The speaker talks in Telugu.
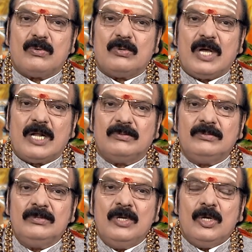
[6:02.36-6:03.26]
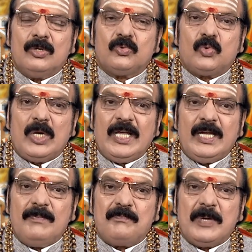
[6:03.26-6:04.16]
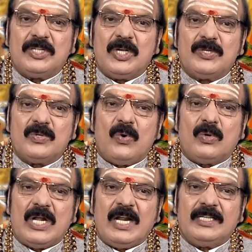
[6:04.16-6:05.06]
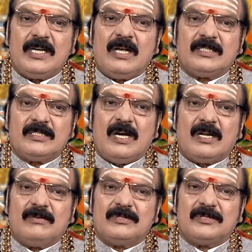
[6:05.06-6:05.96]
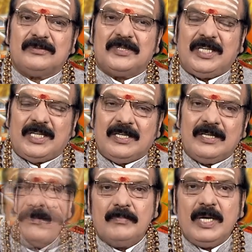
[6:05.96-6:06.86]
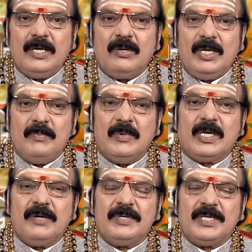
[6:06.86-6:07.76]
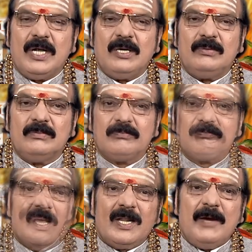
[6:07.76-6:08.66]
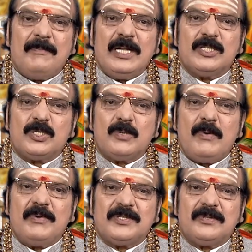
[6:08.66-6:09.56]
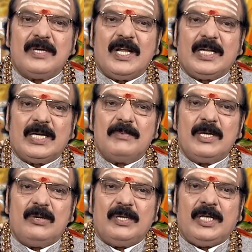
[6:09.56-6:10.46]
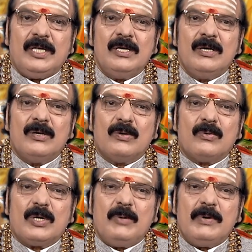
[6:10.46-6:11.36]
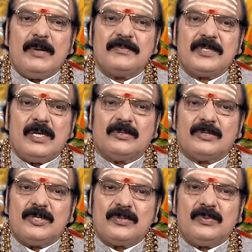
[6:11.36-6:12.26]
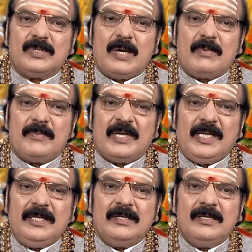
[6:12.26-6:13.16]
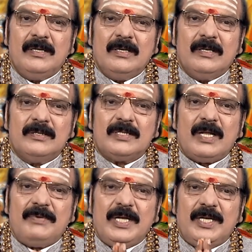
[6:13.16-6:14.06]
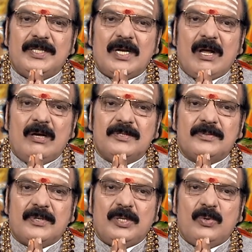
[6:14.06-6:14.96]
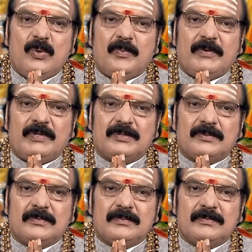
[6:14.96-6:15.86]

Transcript: కూడాను తొలగింప చేసుకోవడానికి ఆస్కారం ఉంటుంది మరికొన్ని ముఖ్య విషయాలు రేపటి శుభమస్తు కార్యక్రమంలోని గృహబలంశలో తెలుసుకుందామా మరి సర్వే జనా సుఖినో భవంతు